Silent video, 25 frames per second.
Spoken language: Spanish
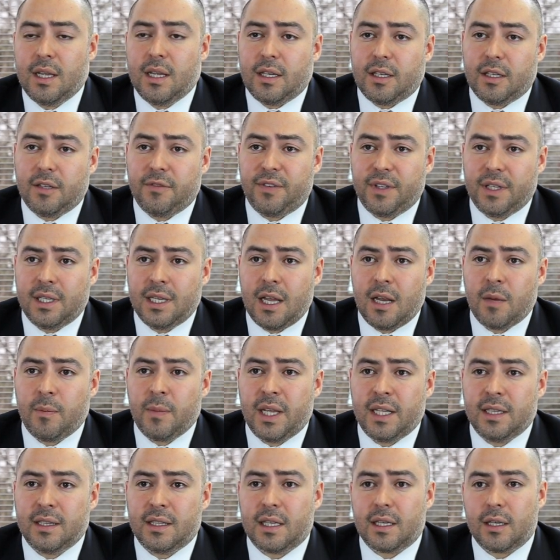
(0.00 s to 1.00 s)
Y
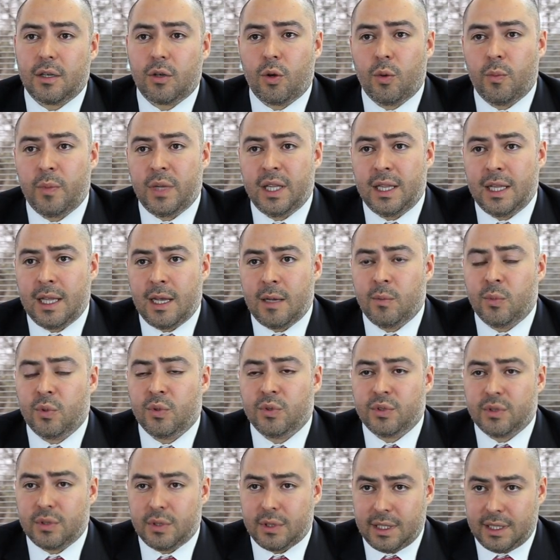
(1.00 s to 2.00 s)
finalmente
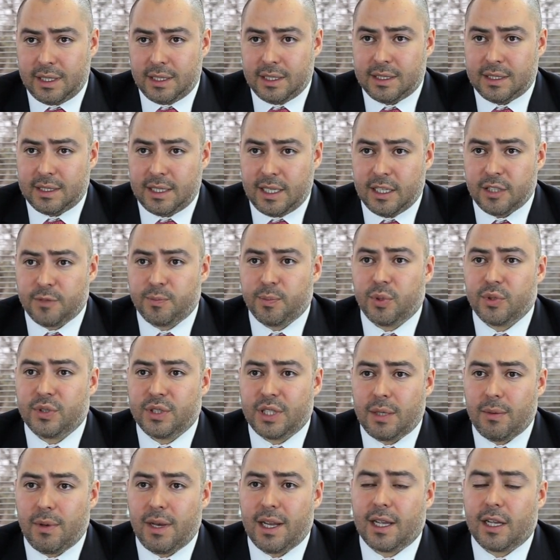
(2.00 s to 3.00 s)
recomendamos, si es
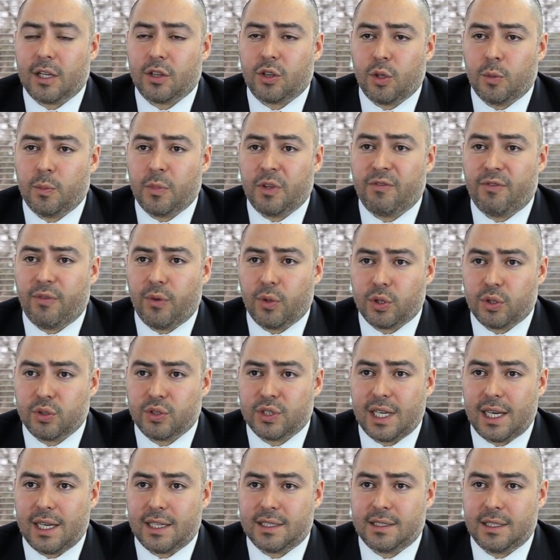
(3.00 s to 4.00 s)
posible, que tome fotos
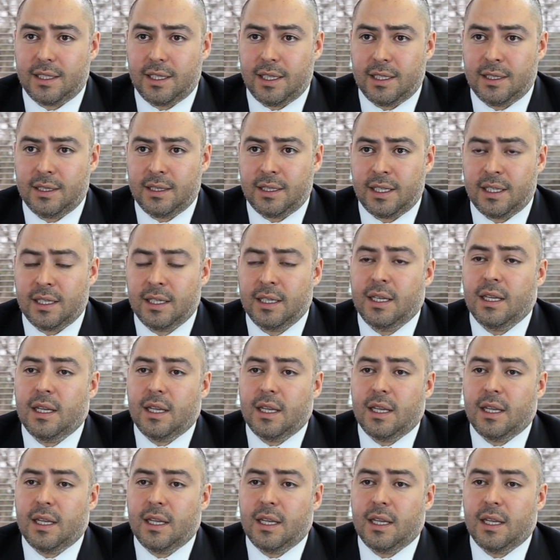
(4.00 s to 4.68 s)
del accidente.